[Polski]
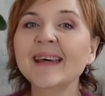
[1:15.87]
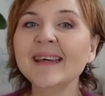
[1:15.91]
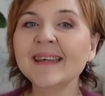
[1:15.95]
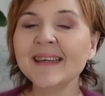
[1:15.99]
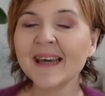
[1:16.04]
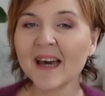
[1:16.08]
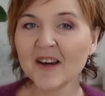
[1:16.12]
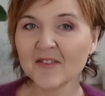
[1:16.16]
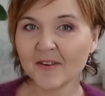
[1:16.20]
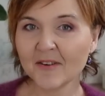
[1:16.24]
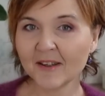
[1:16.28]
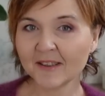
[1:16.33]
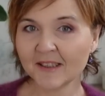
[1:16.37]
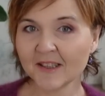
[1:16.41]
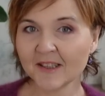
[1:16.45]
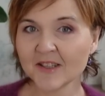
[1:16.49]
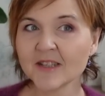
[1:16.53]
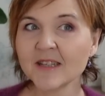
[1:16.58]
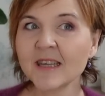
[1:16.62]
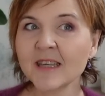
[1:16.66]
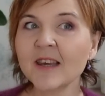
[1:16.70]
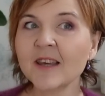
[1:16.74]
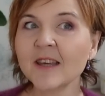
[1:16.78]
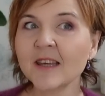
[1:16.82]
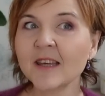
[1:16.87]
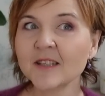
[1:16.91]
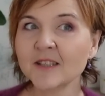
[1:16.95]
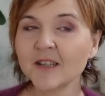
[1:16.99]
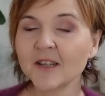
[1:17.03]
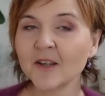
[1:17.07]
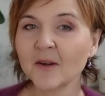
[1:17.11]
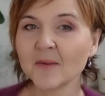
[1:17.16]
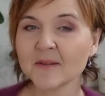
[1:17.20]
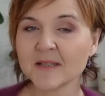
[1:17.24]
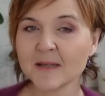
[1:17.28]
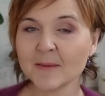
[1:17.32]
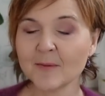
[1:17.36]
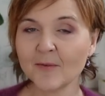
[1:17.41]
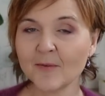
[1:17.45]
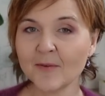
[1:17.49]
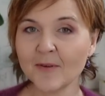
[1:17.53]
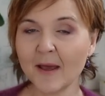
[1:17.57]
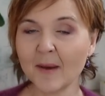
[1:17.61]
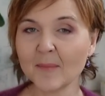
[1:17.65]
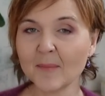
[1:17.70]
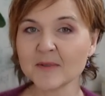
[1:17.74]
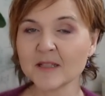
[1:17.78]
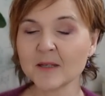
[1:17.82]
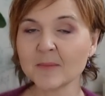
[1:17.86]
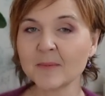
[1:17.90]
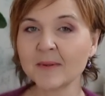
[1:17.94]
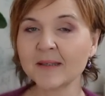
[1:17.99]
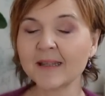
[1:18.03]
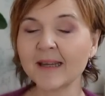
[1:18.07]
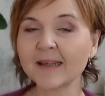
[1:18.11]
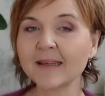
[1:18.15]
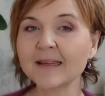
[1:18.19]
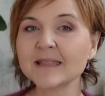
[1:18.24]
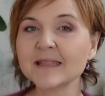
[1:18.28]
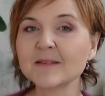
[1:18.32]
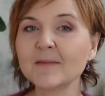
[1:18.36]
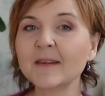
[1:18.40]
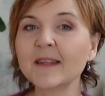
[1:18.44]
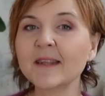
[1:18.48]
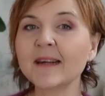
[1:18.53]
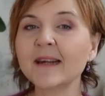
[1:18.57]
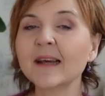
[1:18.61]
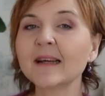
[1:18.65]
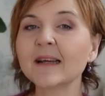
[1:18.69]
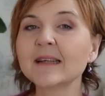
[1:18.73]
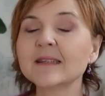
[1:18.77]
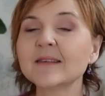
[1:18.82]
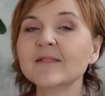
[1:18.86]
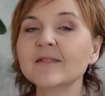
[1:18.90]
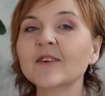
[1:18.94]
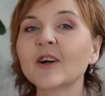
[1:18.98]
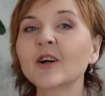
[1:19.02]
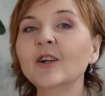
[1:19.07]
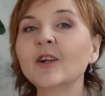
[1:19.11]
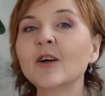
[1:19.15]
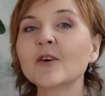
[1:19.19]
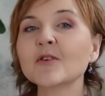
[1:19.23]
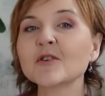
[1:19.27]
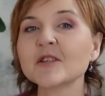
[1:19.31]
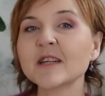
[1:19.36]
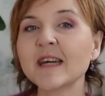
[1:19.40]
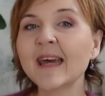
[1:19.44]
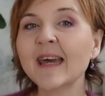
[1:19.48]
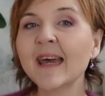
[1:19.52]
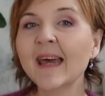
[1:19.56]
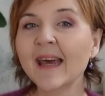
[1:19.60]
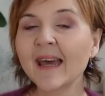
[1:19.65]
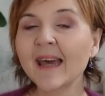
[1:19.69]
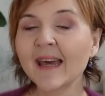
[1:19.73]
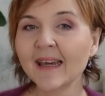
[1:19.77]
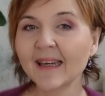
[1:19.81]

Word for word: Ja faktycznie jesienią zamówiłam sobie taki sweterek w kolorze